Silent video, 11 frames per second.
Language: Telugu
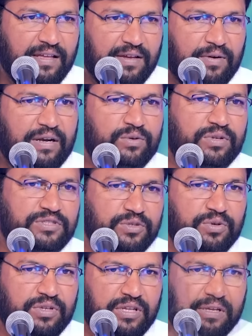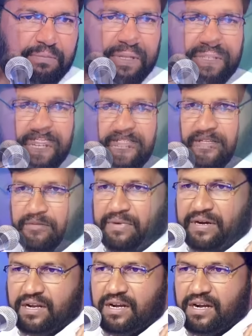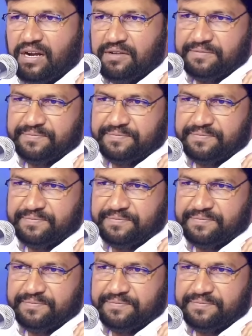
వాళ్ళ గురించి కొన్ని ప్రత్యేకతలు మాట్లాడాడు